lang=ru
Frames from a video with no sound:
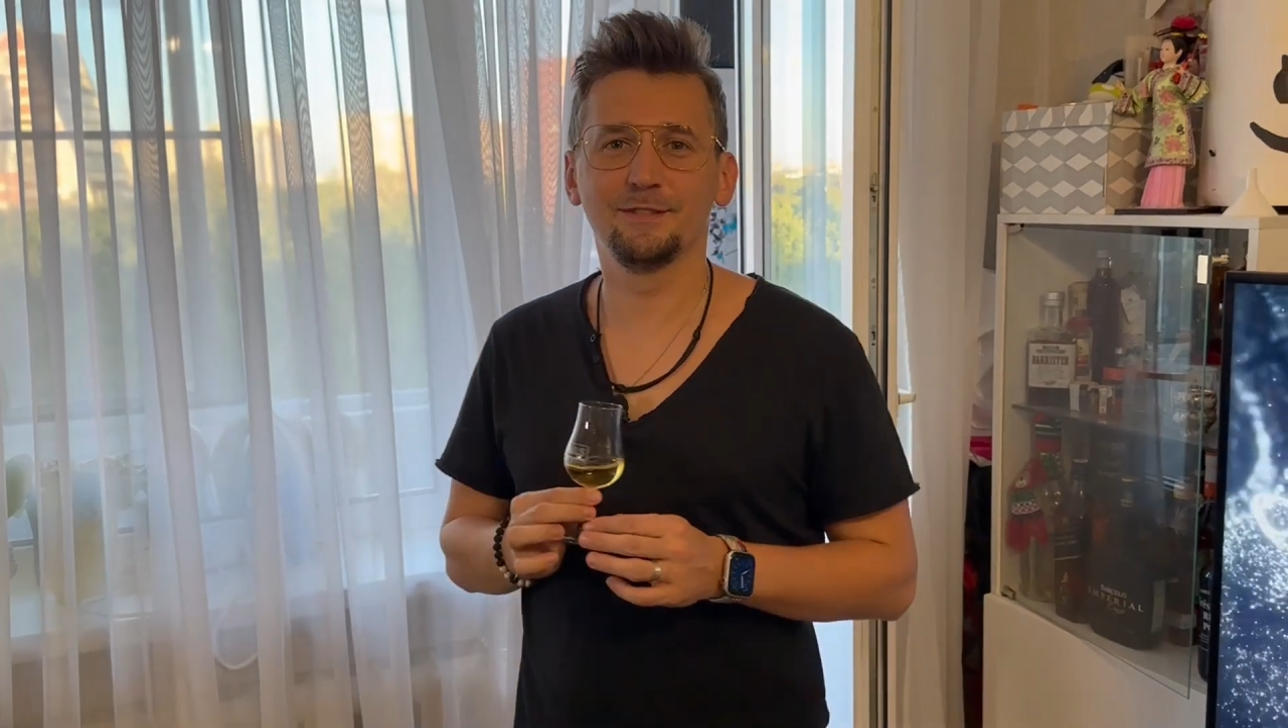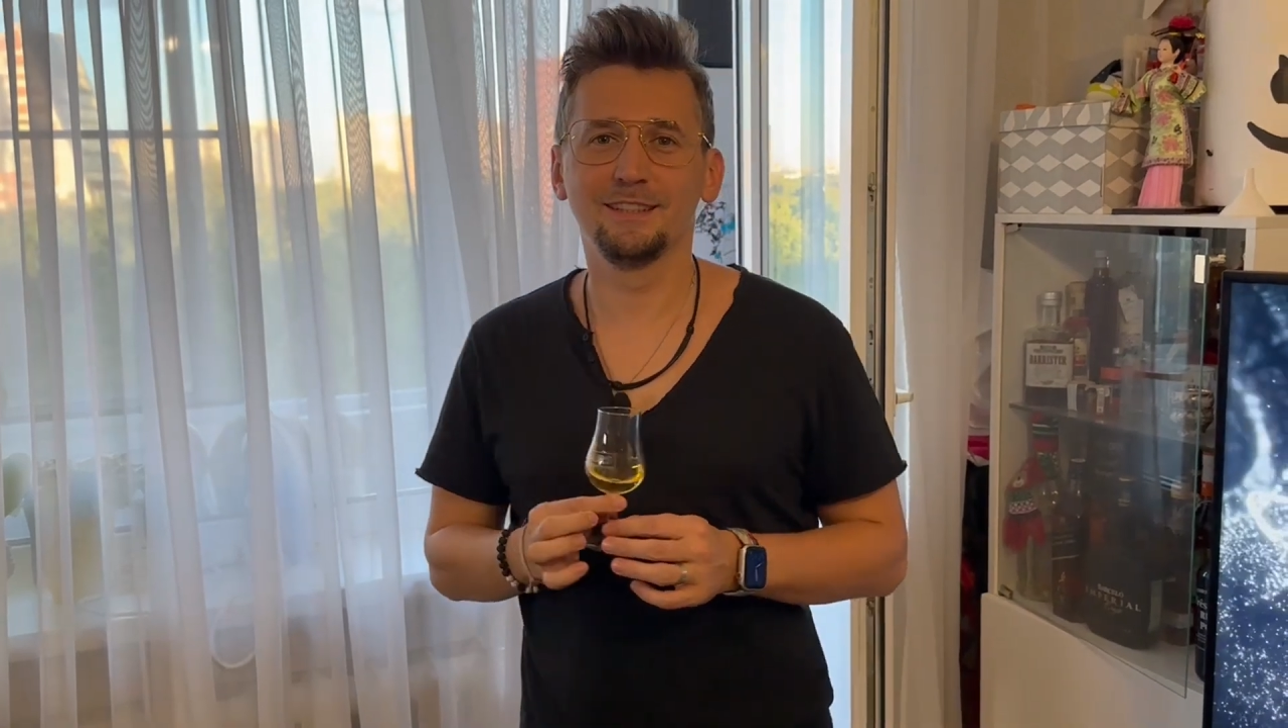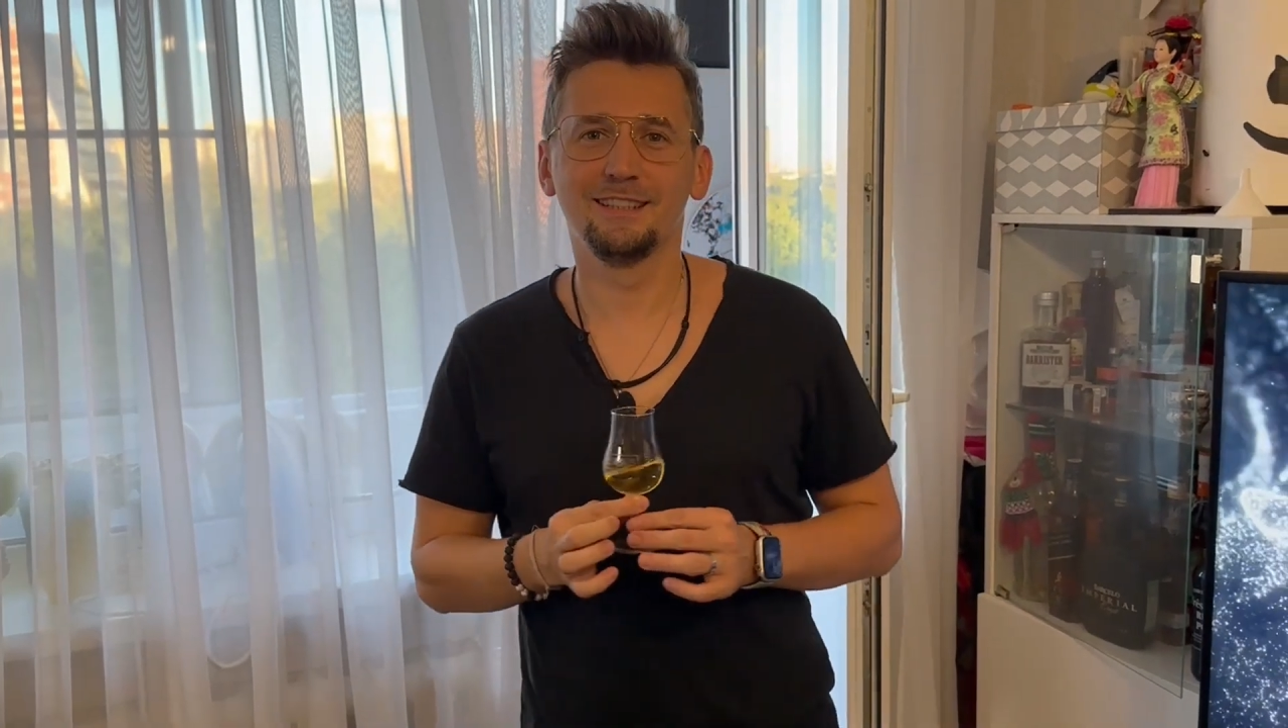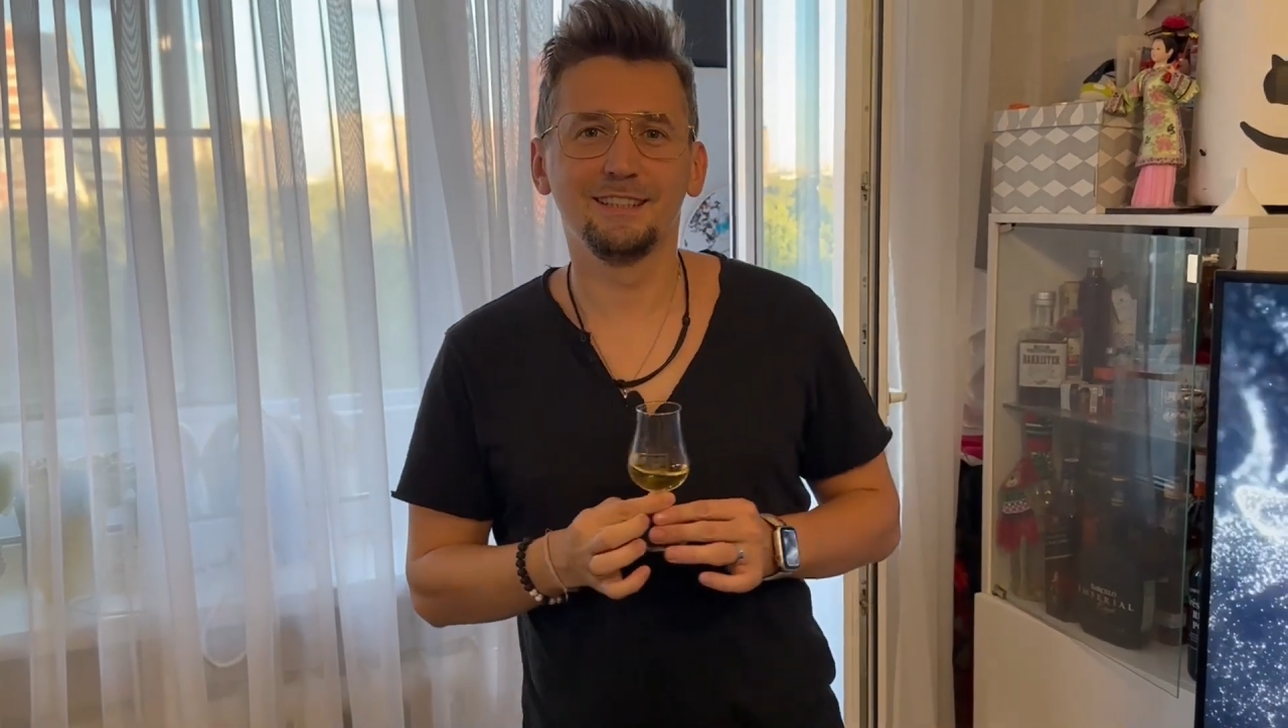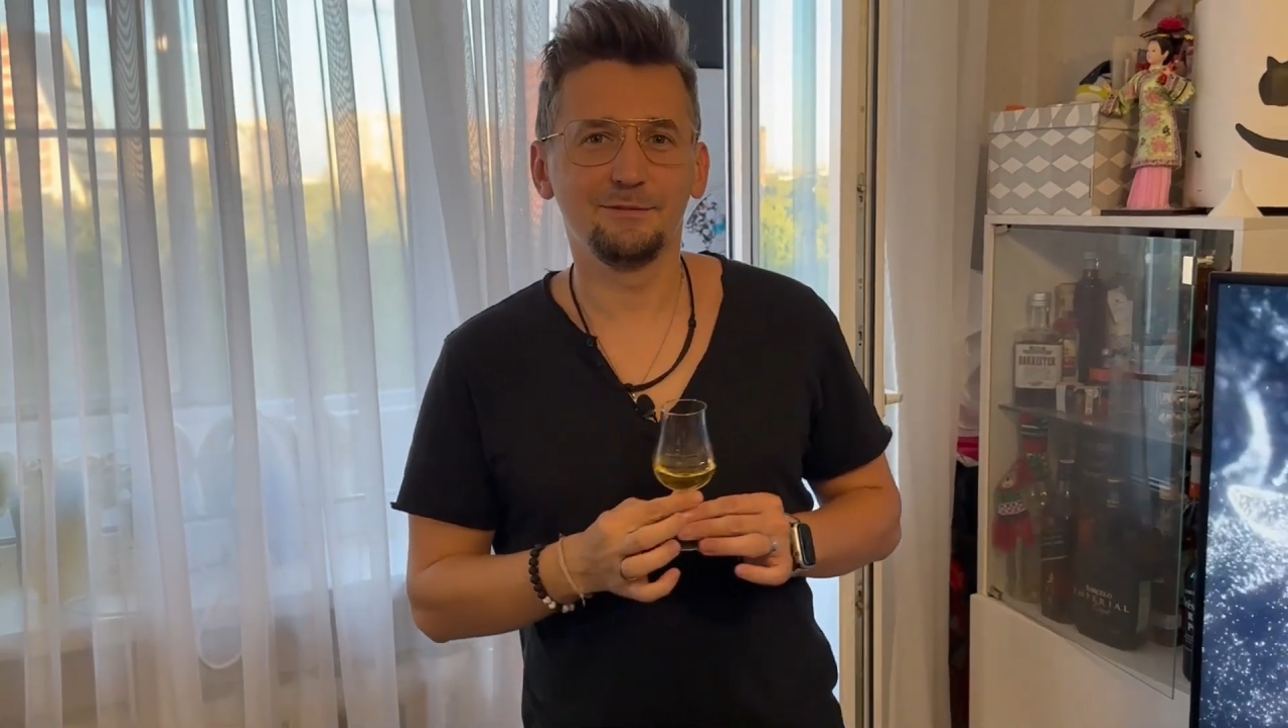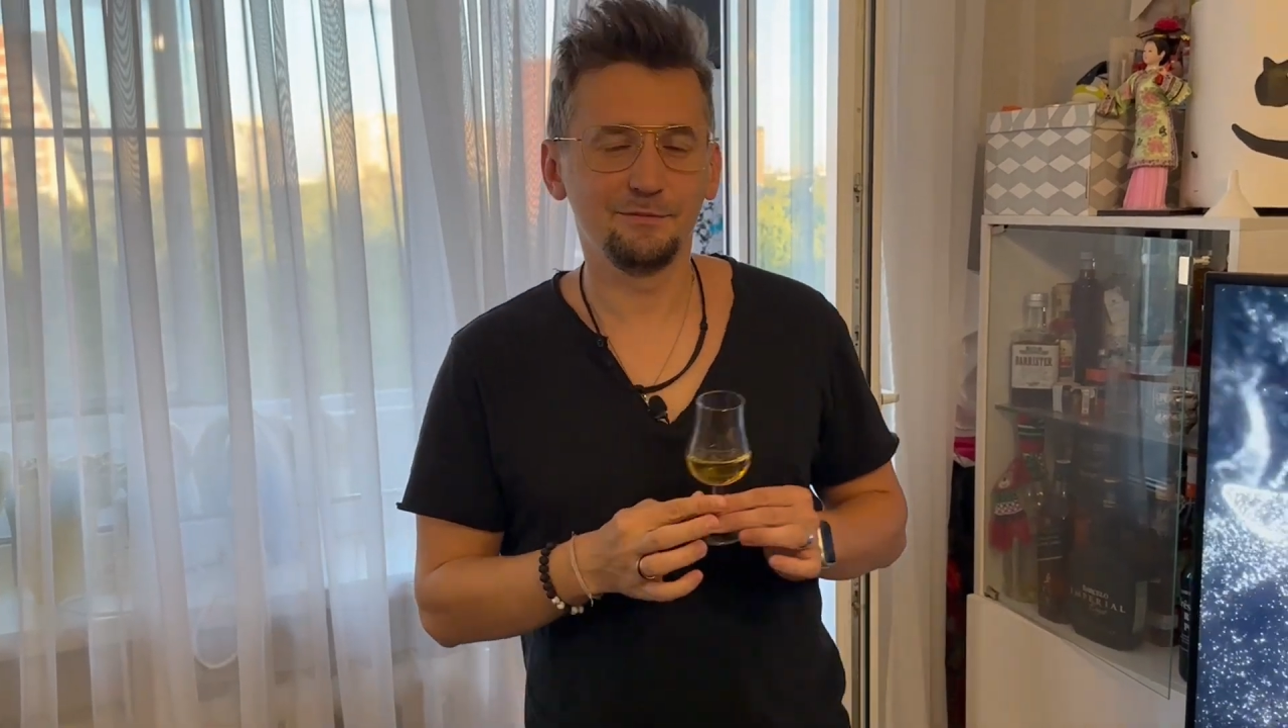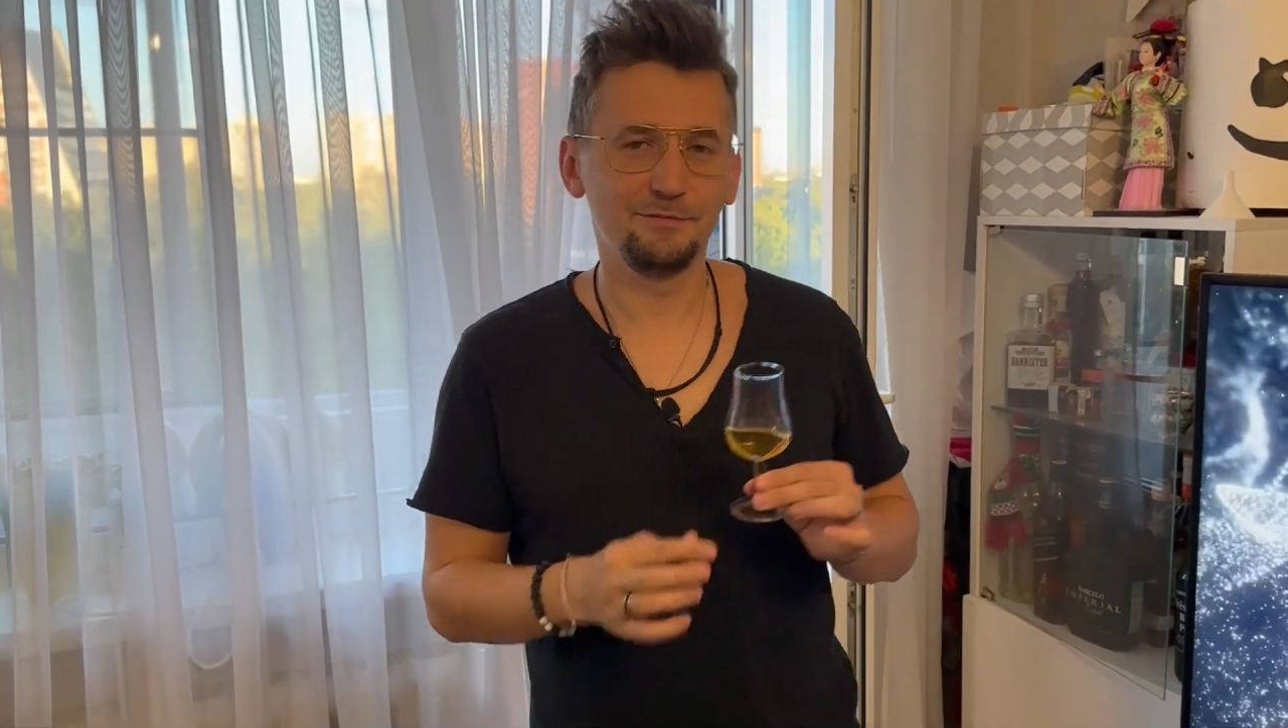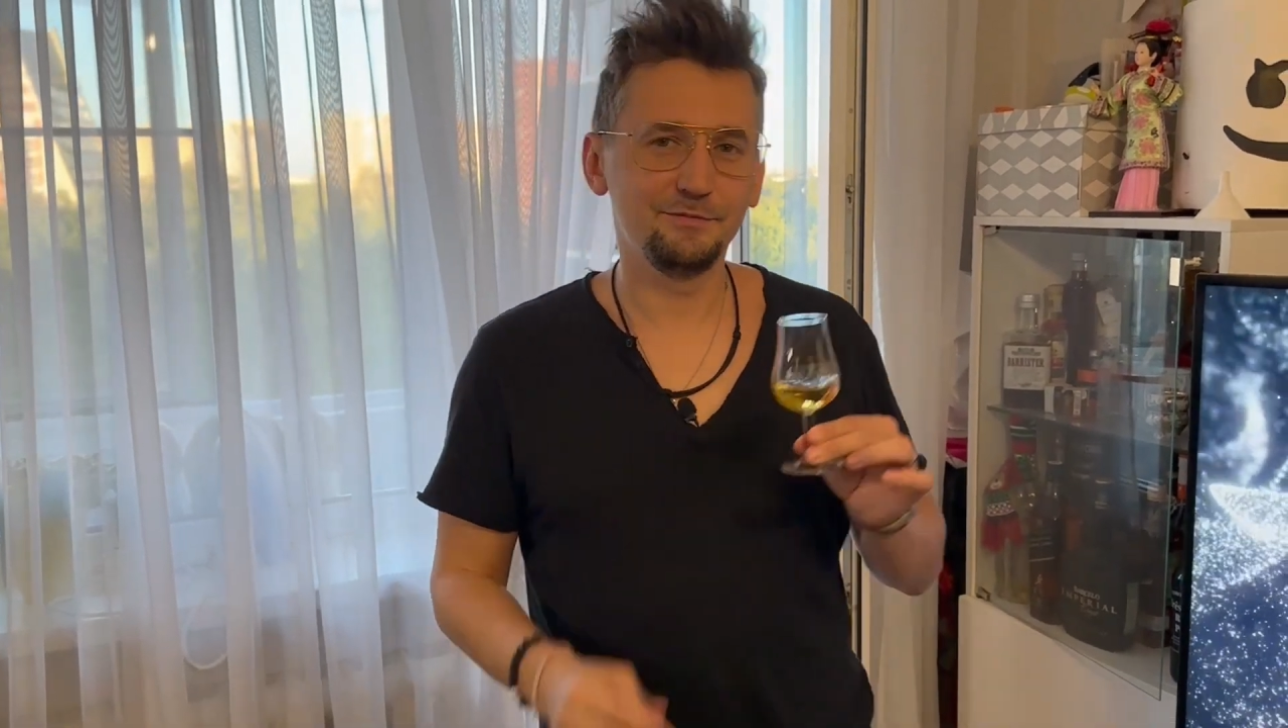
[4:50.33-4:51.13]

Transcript: Да, есть